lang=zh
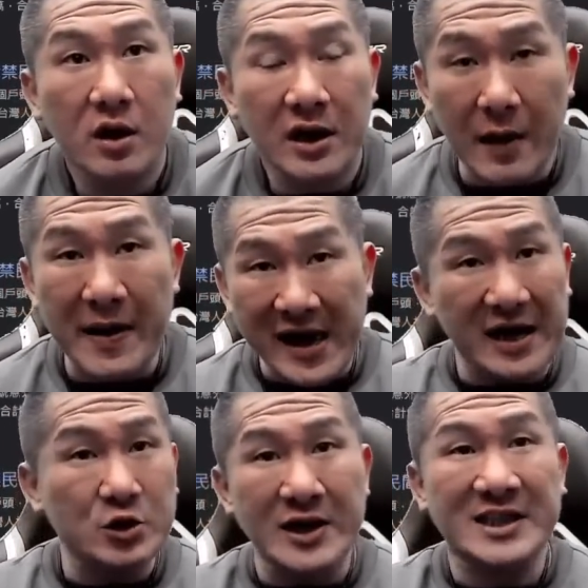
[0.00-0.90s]
那每一
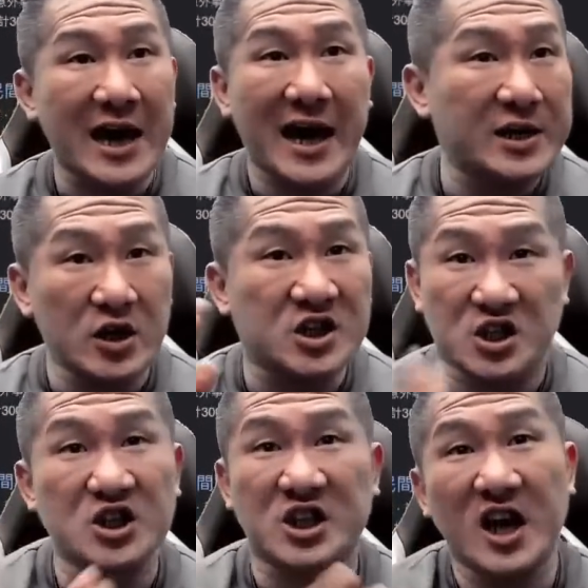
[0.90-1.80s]
个罪拆开都是
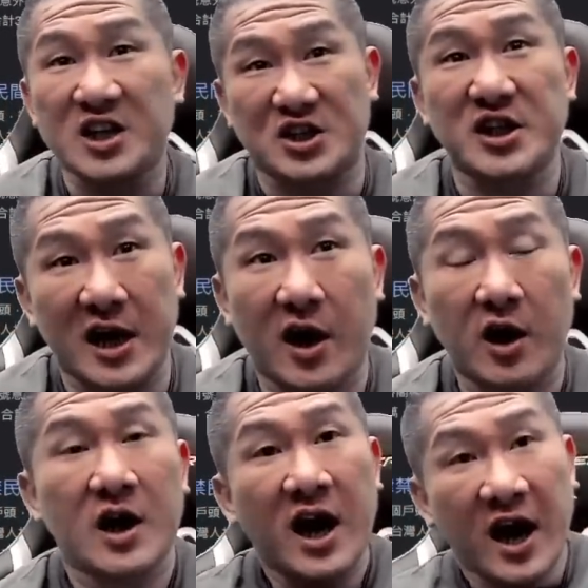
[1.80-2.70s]
十几二十年
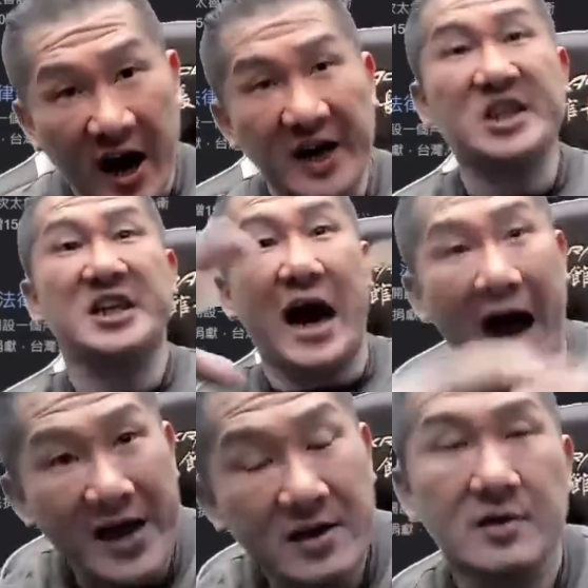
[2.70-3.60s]
哦，合起
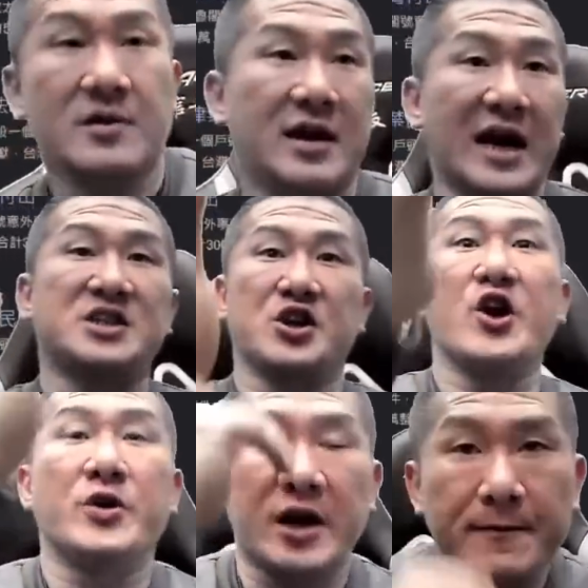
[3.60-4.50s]
来来十
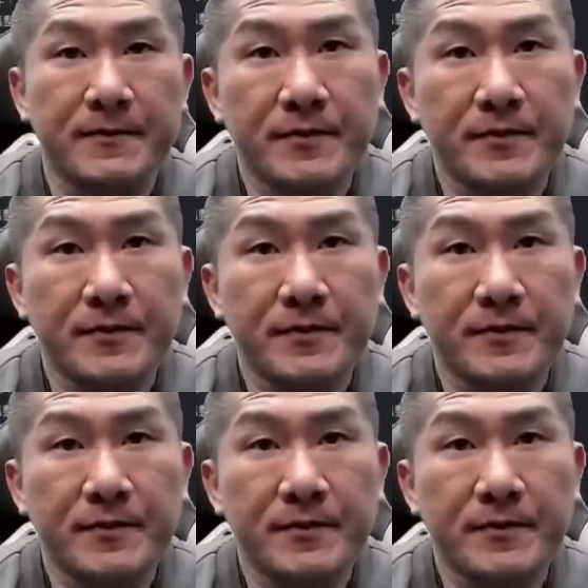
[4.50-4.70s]
六年，